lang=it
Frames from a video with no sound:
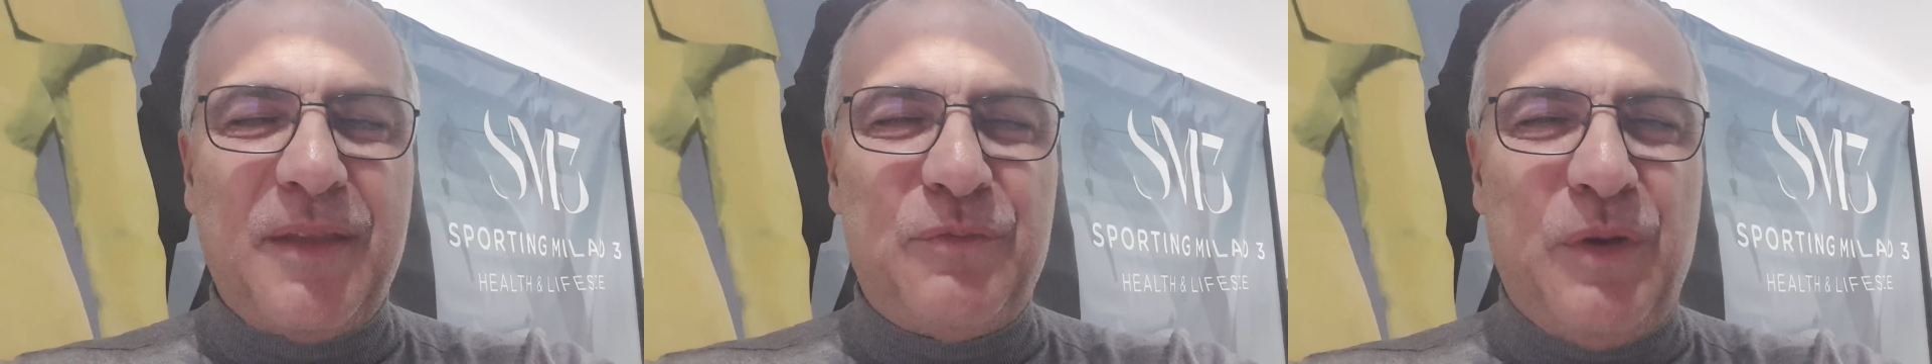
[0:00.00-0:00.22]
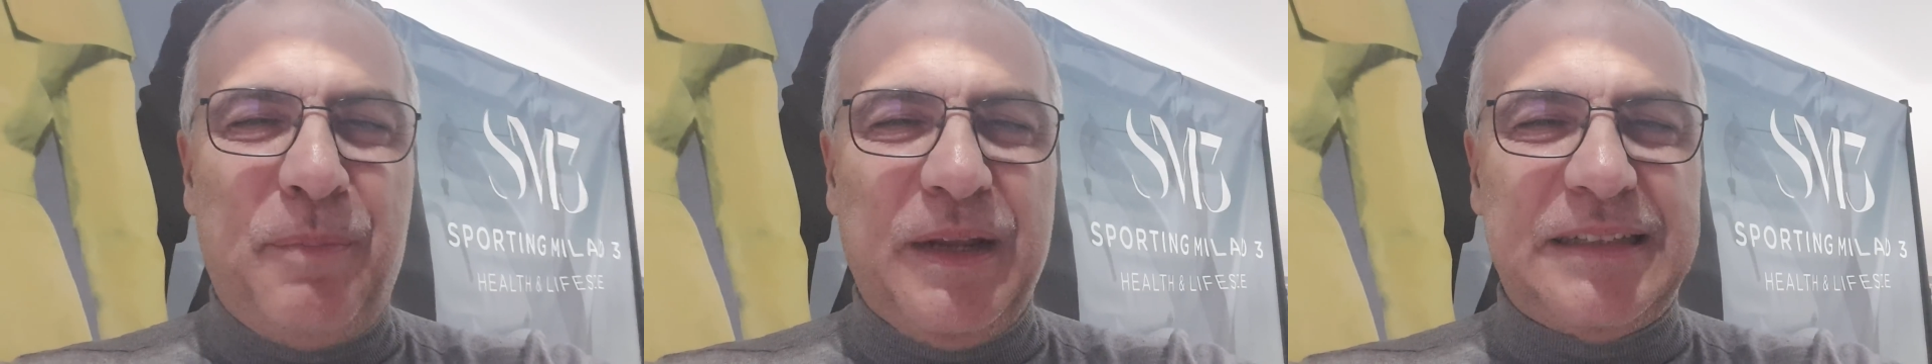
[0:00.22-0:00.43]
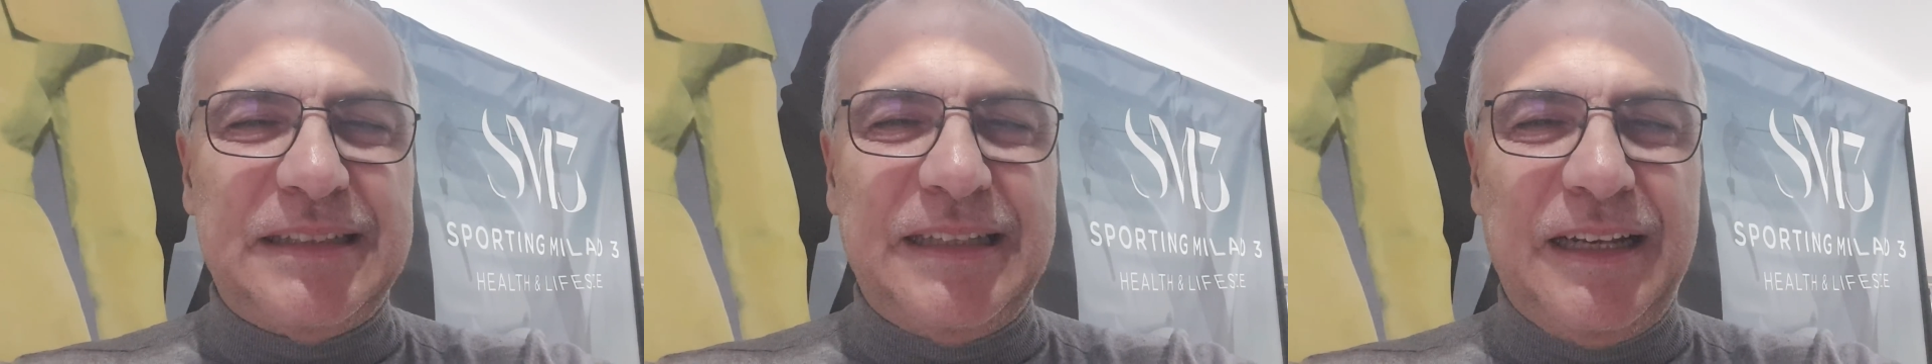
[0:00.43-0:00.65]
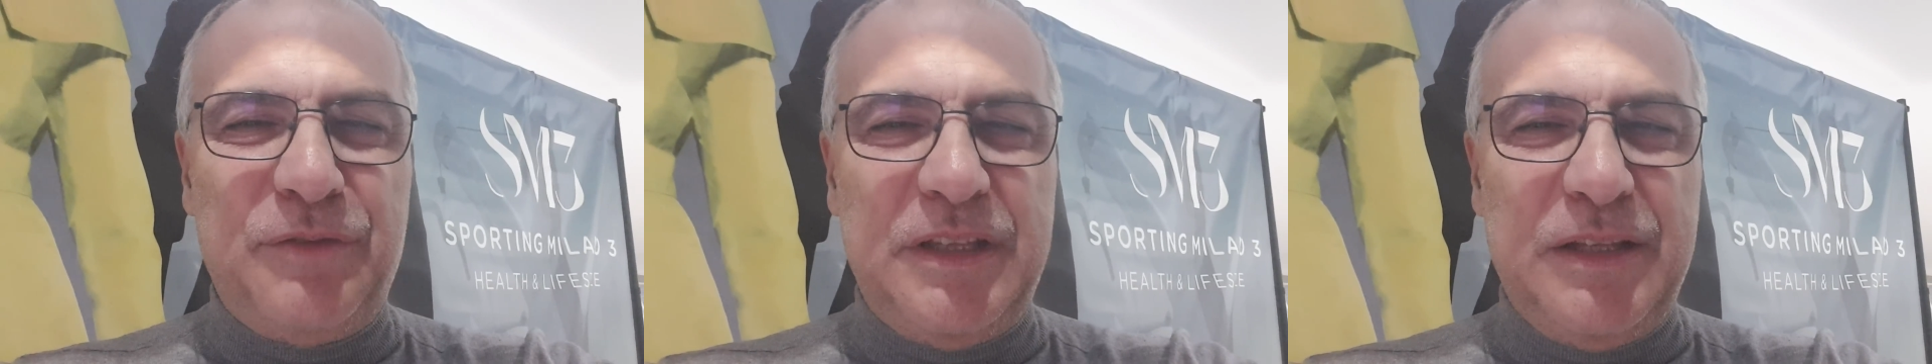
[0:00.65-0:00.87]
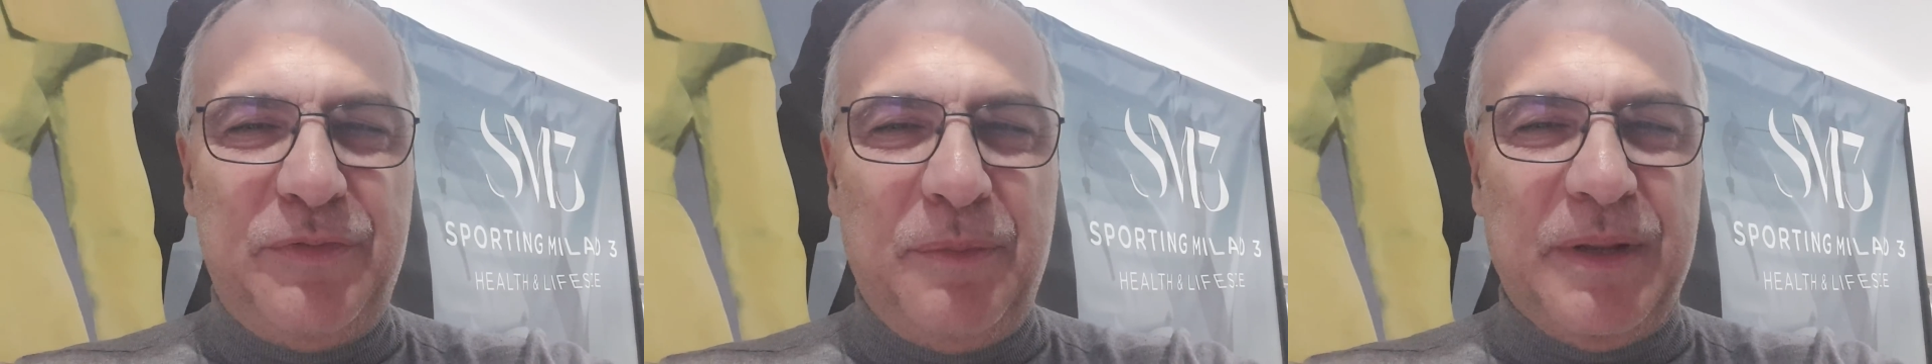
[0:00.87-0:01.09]
fa parte della
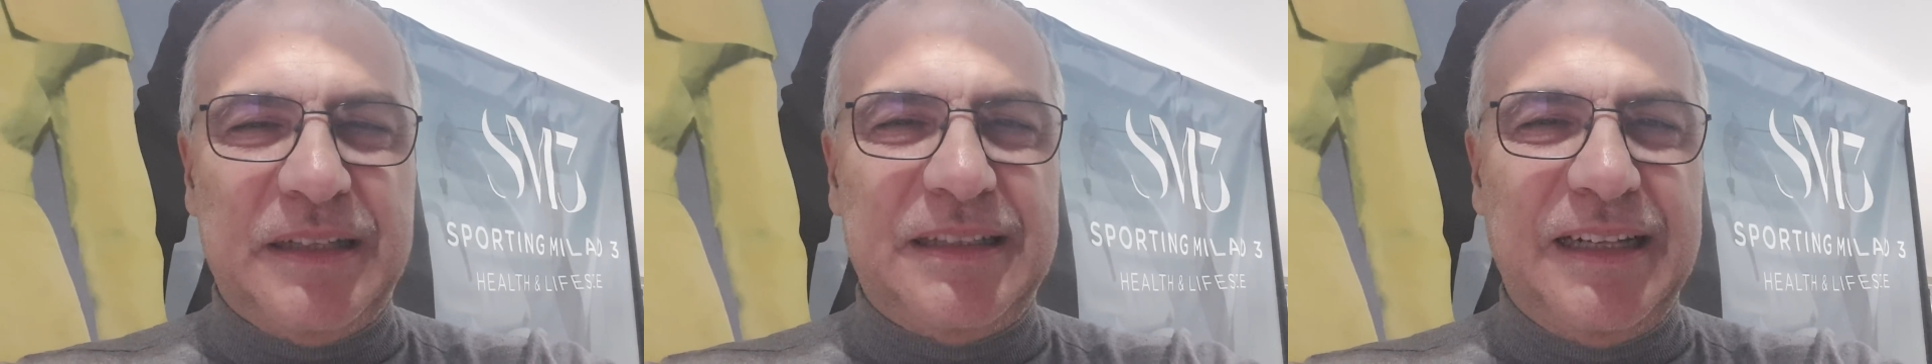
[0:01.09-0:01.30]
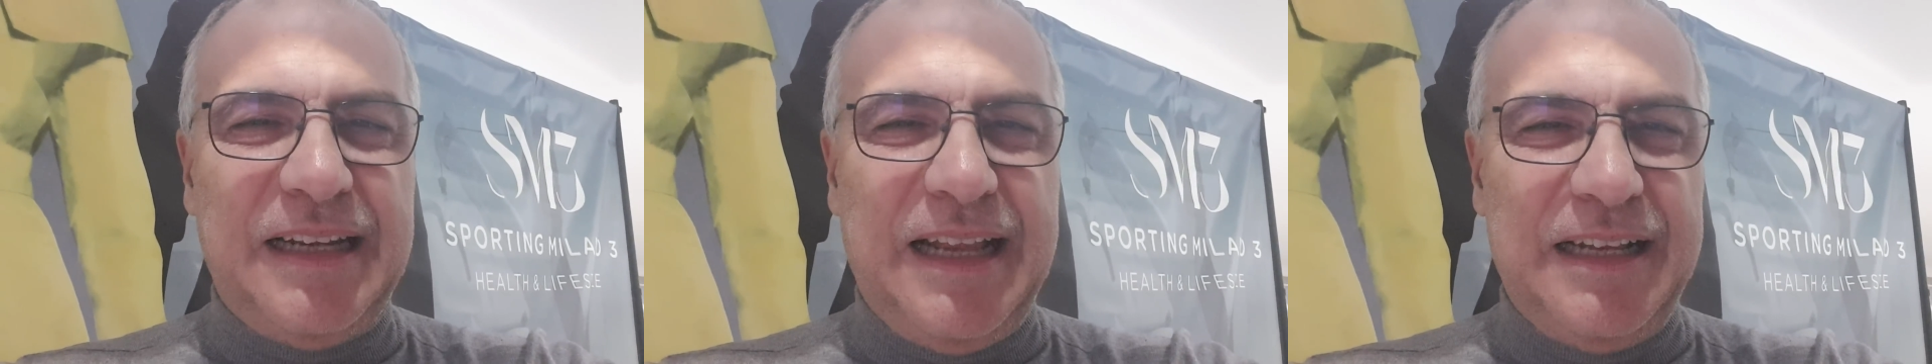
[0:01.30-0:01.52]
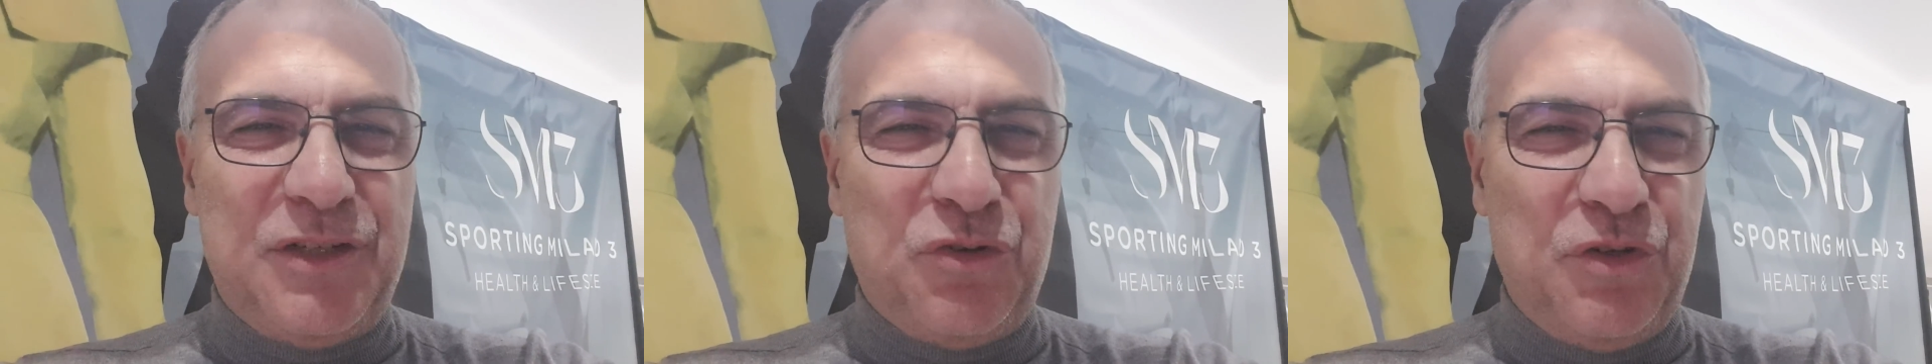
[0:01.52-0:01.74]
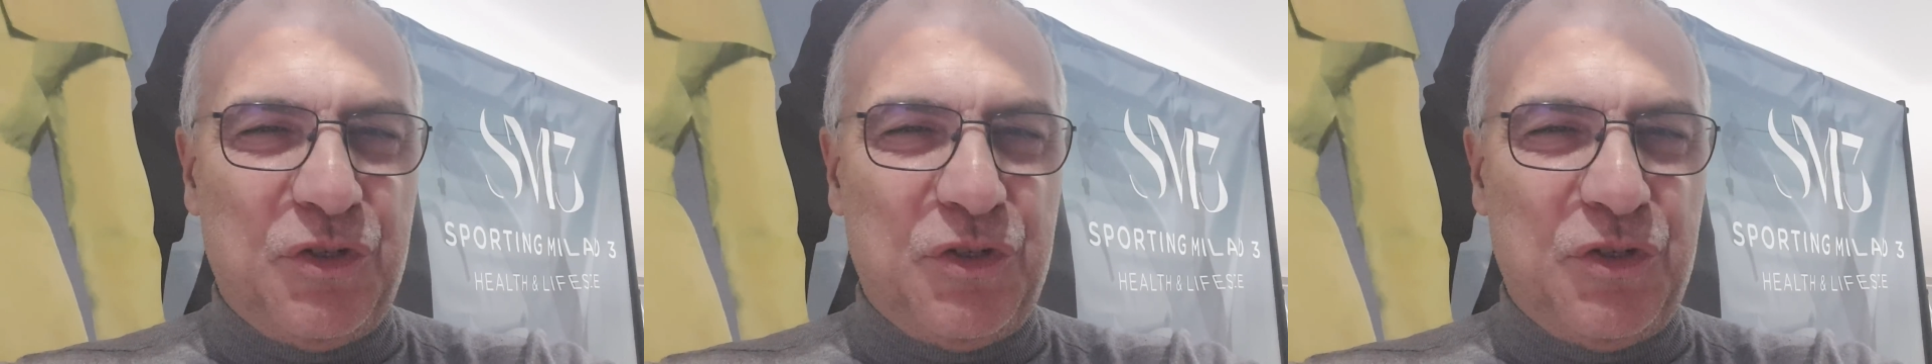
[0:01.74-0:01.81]
vita, fa parte del calcio,